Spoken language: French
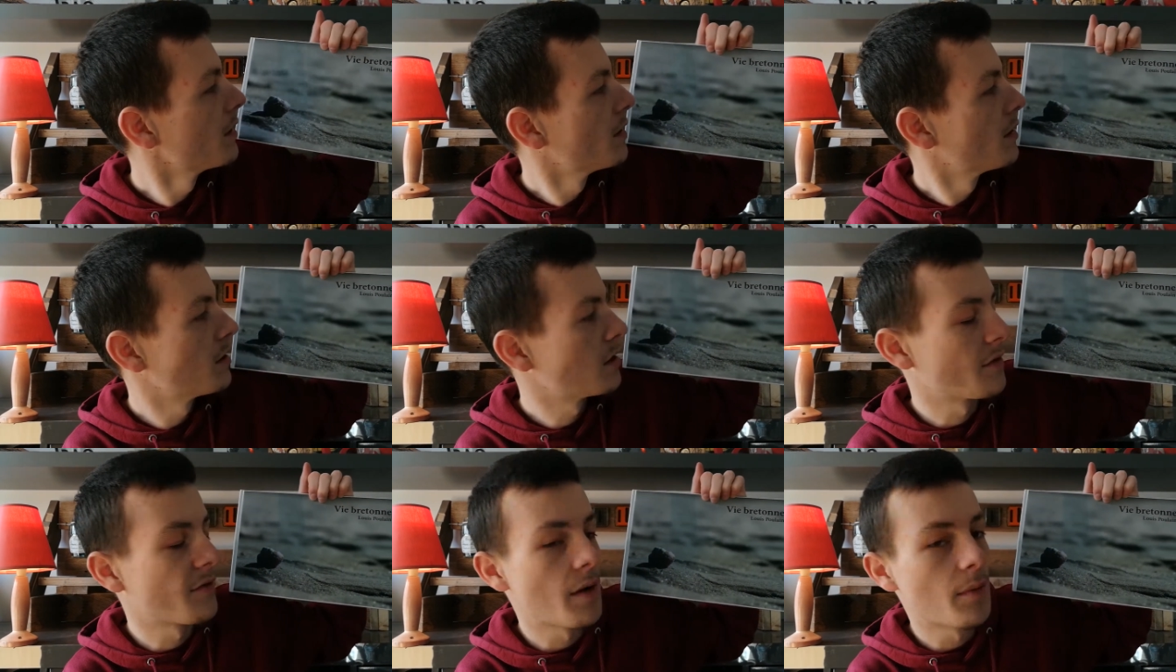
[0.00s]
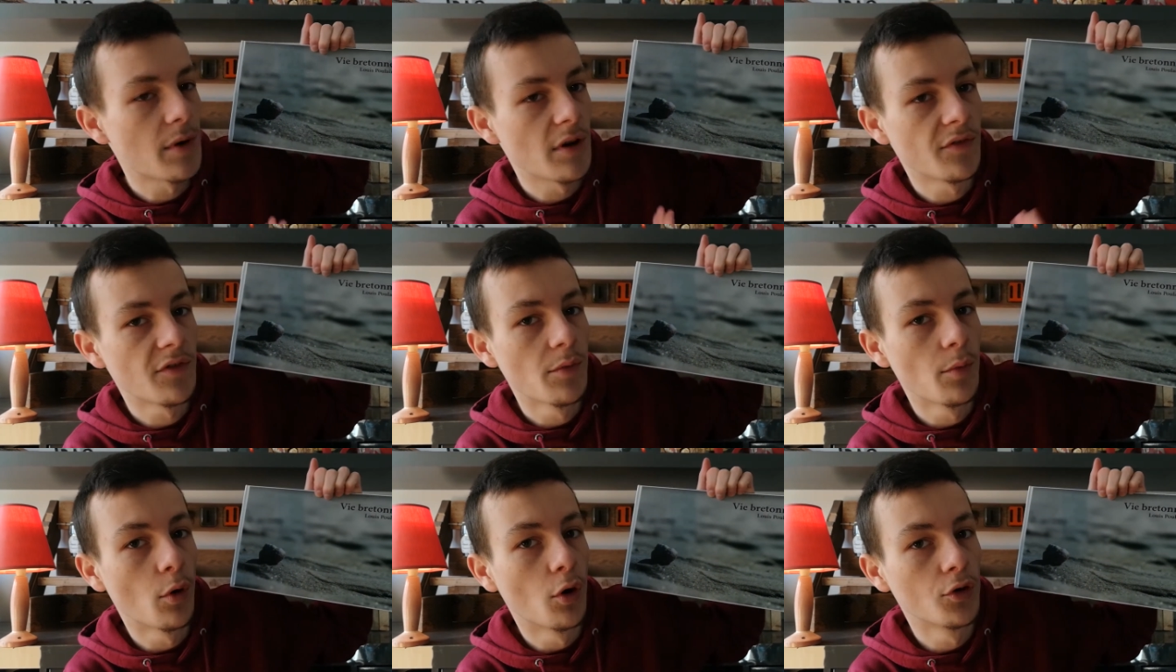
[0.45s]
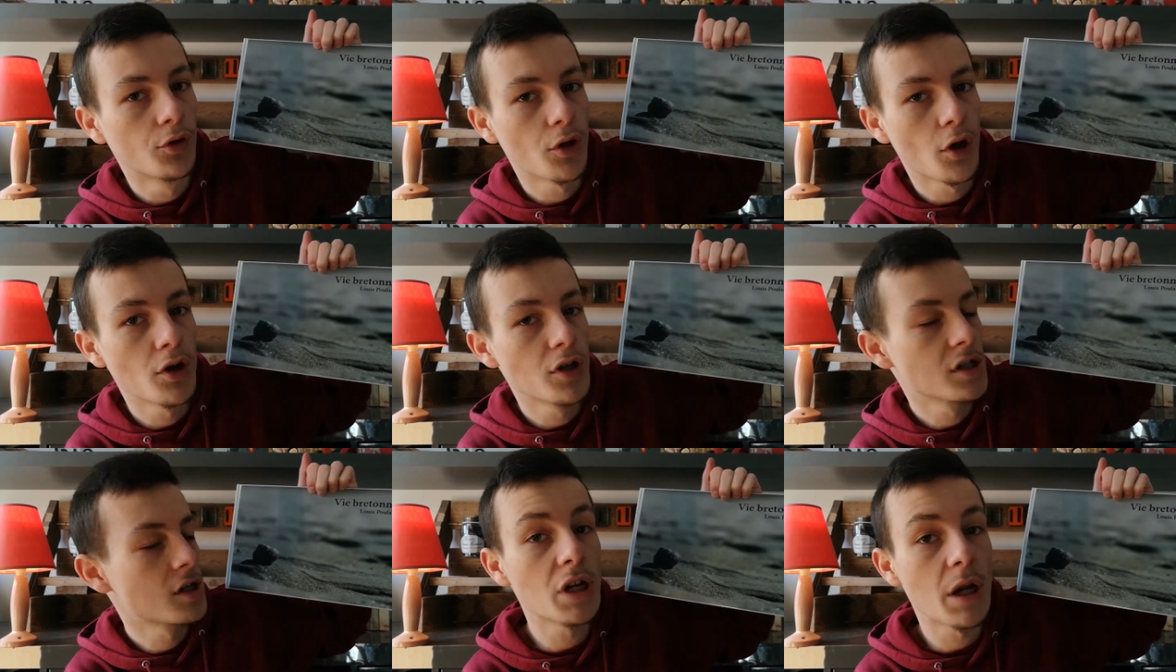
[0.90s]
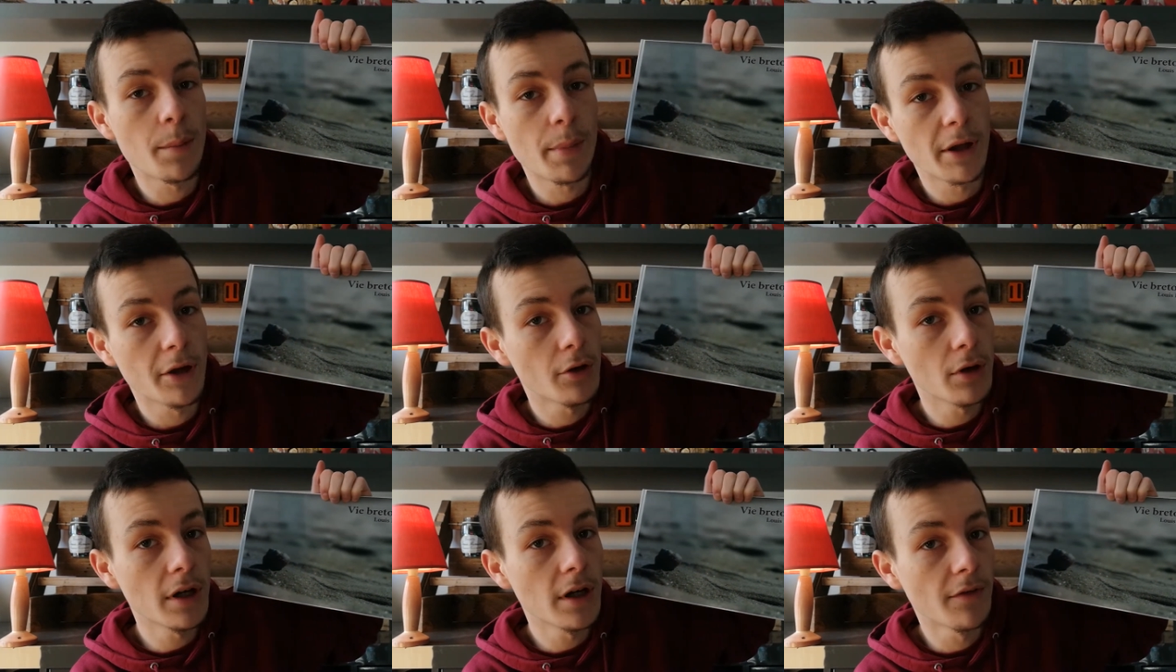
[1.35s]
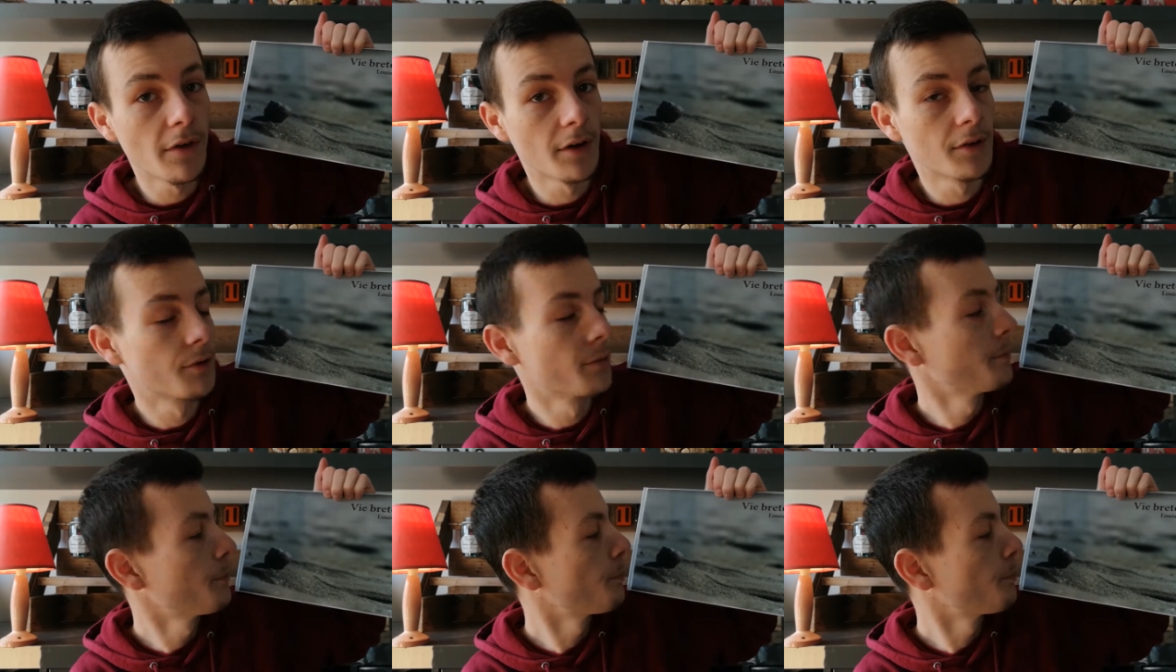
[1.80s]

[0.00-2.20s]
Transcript: Je l'avais appelé bretonne j'avais payé que la livraison.